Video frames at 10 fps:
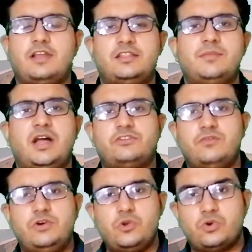साथ ही हम आज
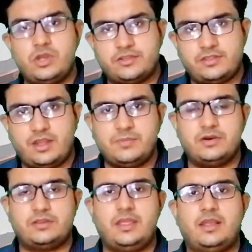की वीडियो का अख्ताम
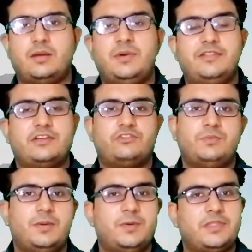करते हैं कमेंट सेक्शन
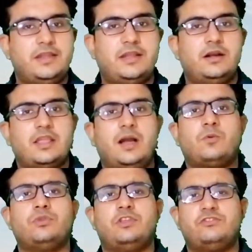में हमें बताइएगा कि
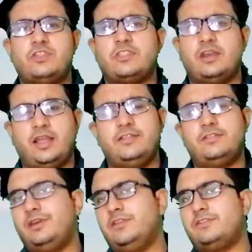आपको दशत तन्हाई
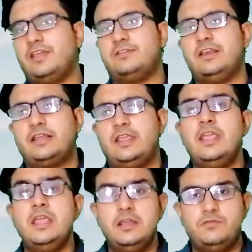सीरीज़ कैसी लगी
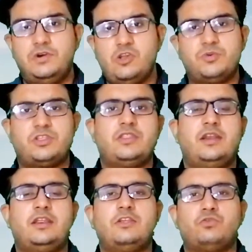वीडियो पसंद
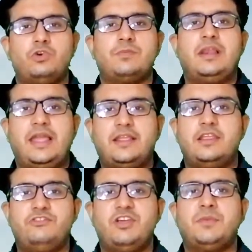आने की सूरत में लाइक
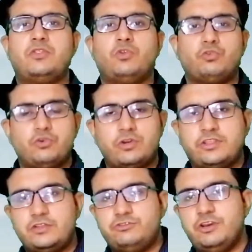कीजिए अपने दोस्तों के
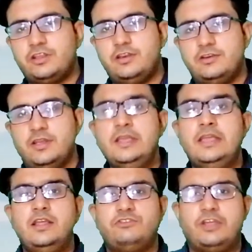साथ शेयर कीजिए
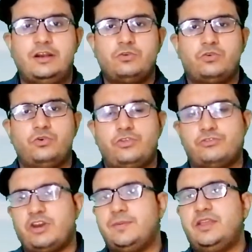चैनल को
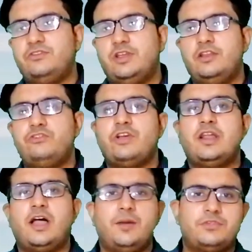सब्सक्राइब कीजिए
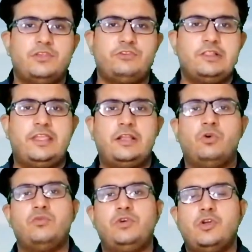इन आपसे जल्द एक
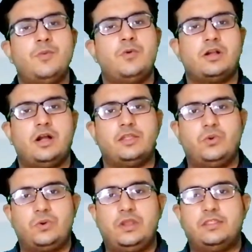और वीडियो में मुलाकात
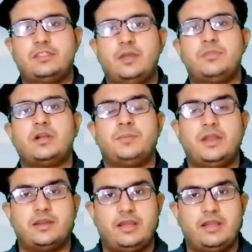होगी तब तक अपना